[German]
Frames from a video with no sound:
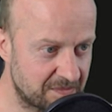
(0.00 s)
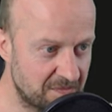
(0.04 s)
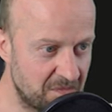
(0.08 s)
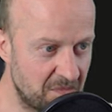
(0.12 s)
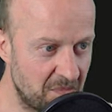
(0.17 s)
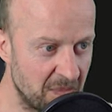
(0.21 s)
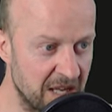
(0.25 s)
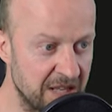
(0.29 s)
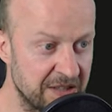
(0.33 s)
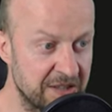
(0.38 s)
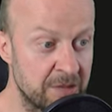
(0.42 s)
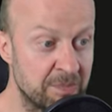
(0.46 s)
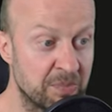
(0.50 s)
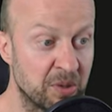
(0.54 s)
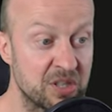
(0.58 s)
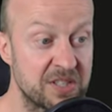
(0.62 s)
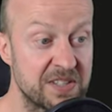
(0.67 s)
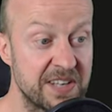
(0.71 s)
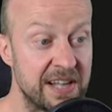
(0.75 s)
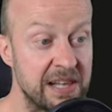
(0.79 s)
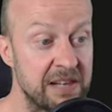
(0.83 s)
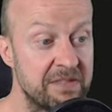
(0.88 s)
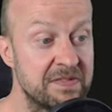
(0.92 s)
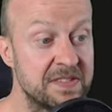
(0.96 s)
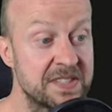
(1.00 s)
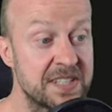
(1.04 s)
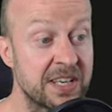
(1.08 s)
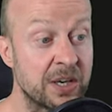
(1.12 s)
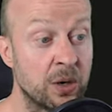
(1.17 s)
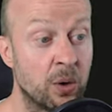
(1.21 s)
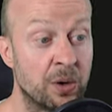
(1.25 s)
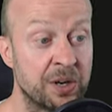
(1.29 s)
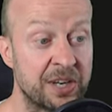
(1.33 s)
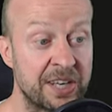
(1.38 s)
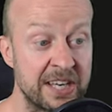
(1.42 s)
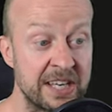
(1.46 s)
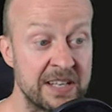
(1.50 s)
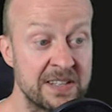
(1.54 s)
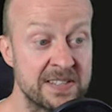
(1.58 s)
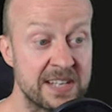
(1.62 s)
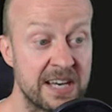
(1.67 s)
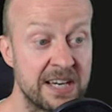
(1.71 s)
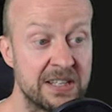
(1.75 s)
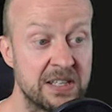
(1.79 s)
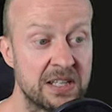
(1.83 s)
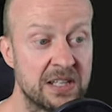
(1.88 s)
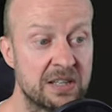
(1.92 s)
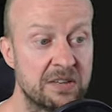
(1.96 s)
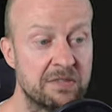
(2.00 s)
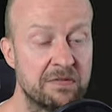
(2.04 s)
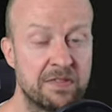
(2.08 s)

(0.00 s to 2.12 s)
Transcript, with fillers: Die Bosse helfen sich auch gegenseitig,